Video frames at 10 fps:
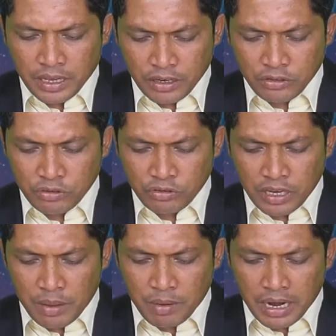Kristus
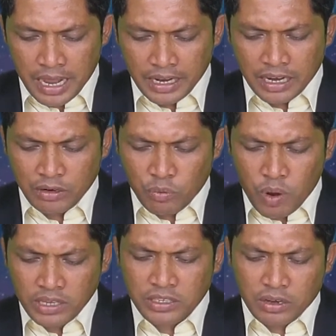telah mengalahkan
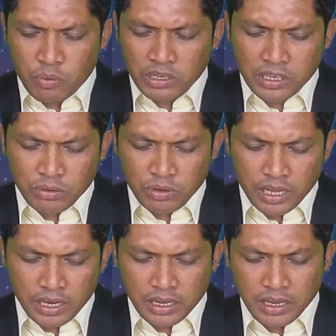kuasa-kuasa
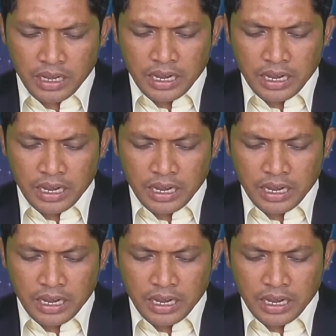dunia ini